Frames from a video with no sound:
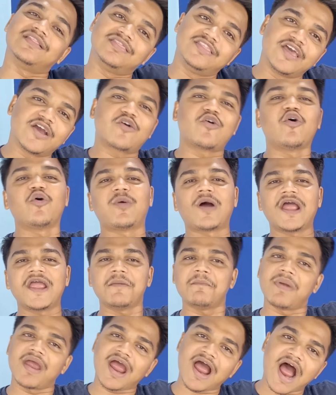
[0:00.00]
कि देखो
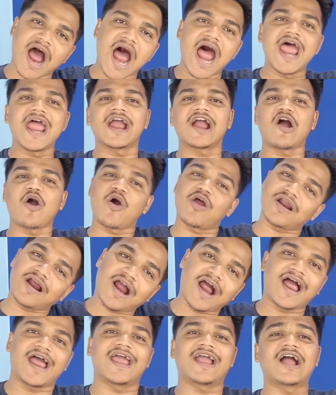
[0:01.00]
भाई मैं आएगा और
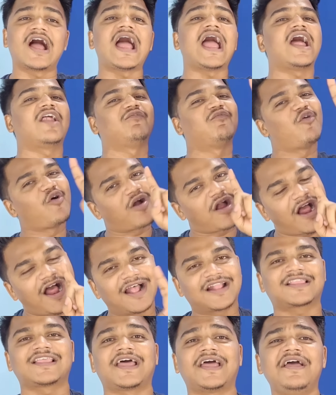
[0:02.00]
खाएगा एंड वो
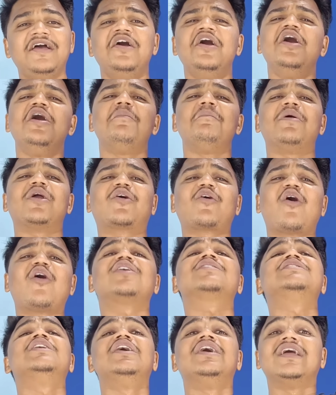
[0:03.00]
खाता है
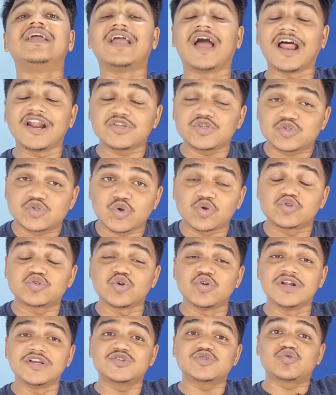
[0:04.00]
बिकॉज यार
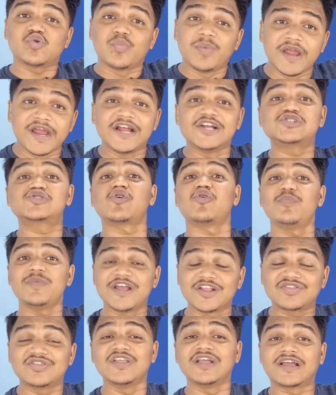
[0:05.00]
सोचो ना सुबह के शो
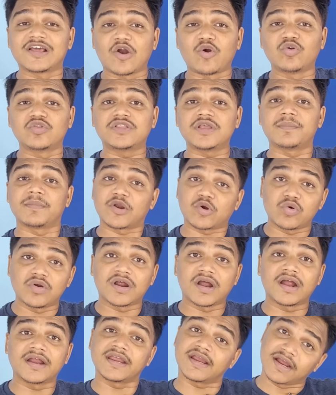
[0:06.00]
में इतनी क्राउड थी मेरे को
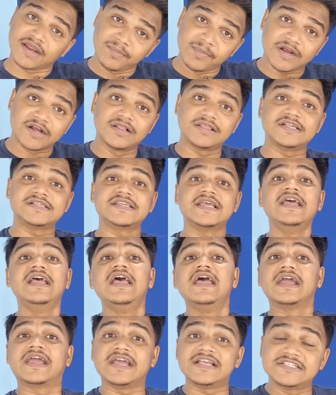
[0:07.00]
लगा कि कहीं मैं गलती से
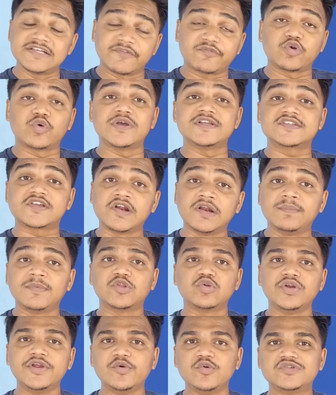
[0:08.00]
के जी टू के स्क्रीन
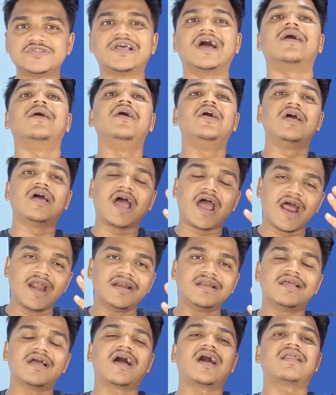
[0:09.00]
में तो नहीं घुस गया
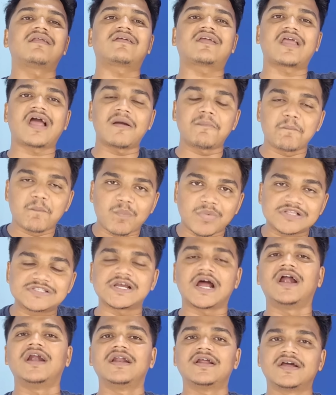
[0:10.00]
एंड यार क्या
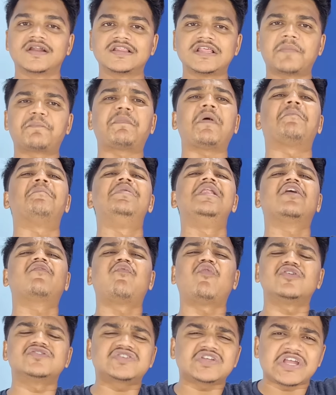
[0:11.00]
मचान कर दिया
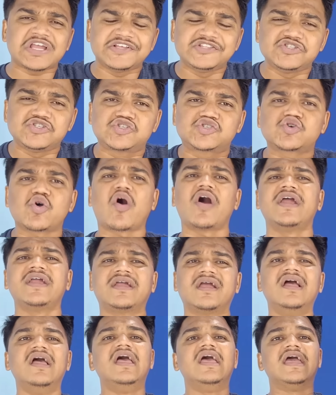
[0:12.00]
पब्लिक वॉज
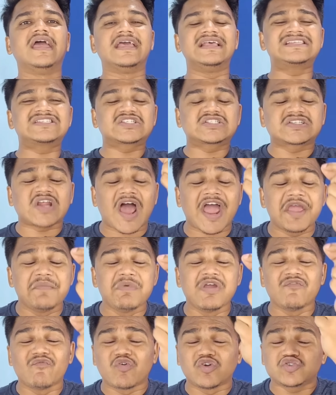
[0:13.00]
एंजॉइंग हिज
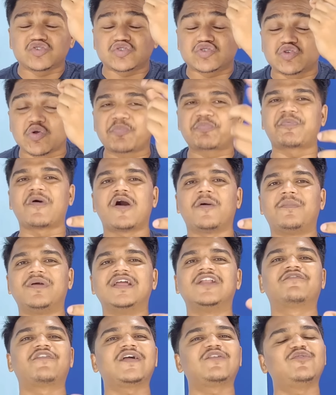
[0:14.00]
टाइमिंग वॉज सुपर
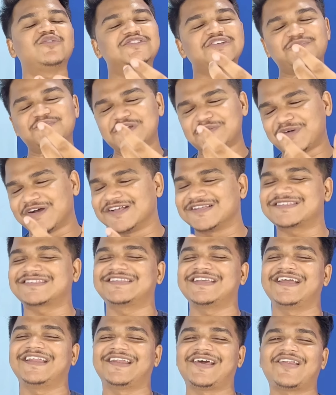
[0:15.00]
इनफैक्ट वो जब जब
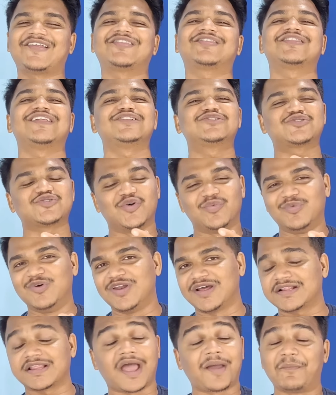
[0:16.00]
हंसते हैं यार इतना चोमू
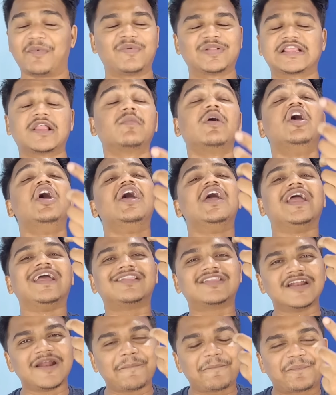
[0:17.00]
लगता है मतलब
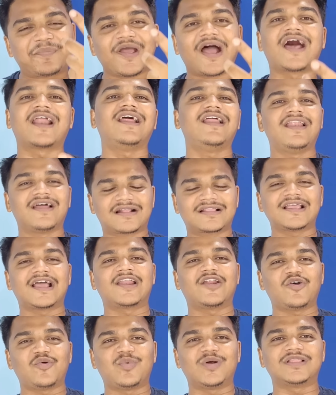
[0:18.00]
इतना प्यारा लगता
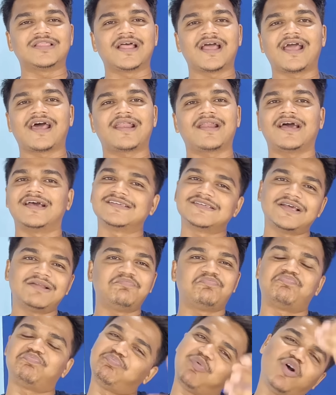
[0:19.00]
है ना वो बंदा यार ऐसा
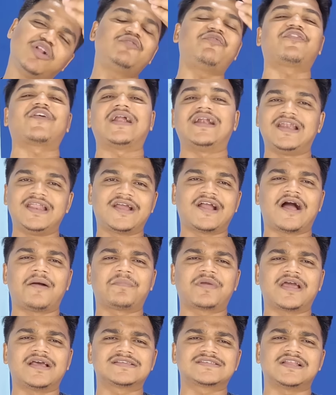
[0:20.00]
बहुत फ्रेंडली
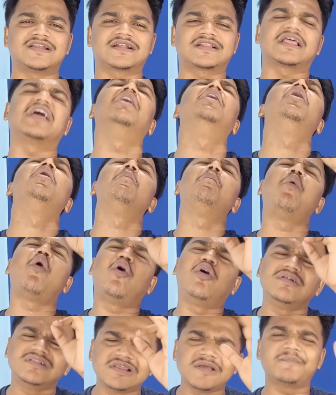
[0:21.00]
काम किया ऐसा लगता है
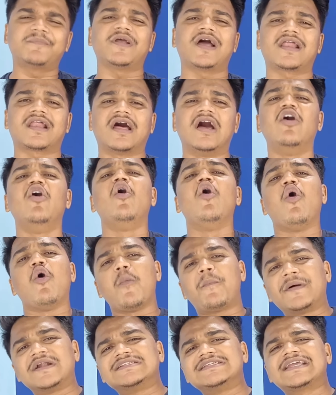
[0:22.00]
बहुत ही प्यारा
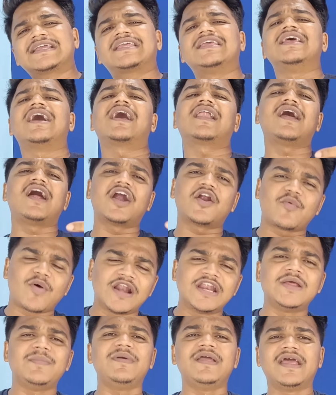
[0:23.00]
ऊपर से कियारा
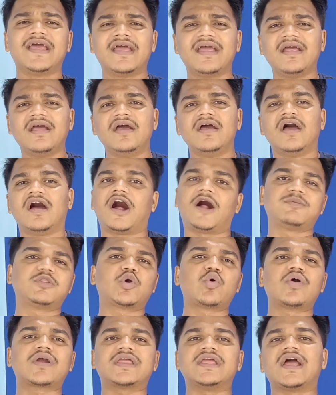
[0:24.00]
अडवानी भी है अब
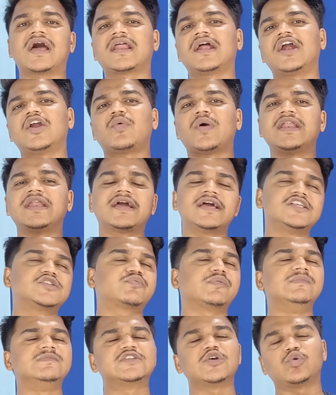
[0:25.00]
देखो कियारा अडवानी का
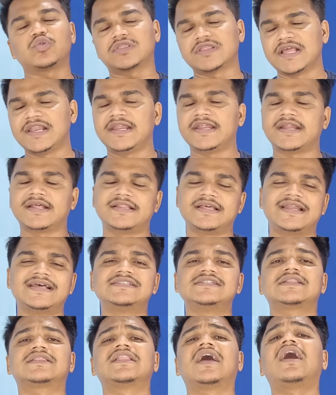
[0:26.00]
इस फिल्म से उतना ही लेना
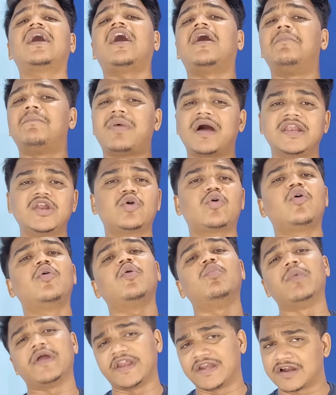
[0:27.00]
देना जितना अंबानी को
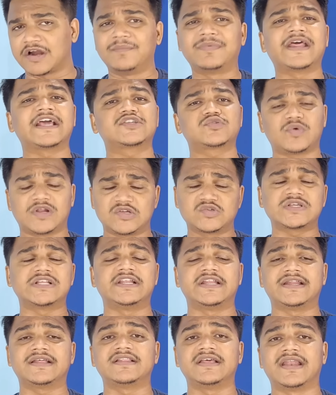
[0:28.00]
इनकम टैक्स वालों से
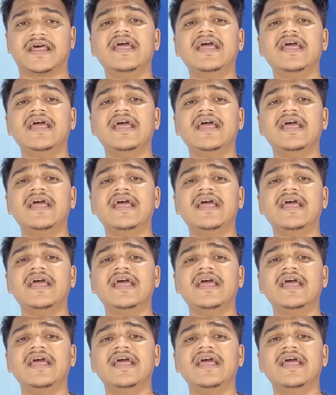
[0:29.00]
लेना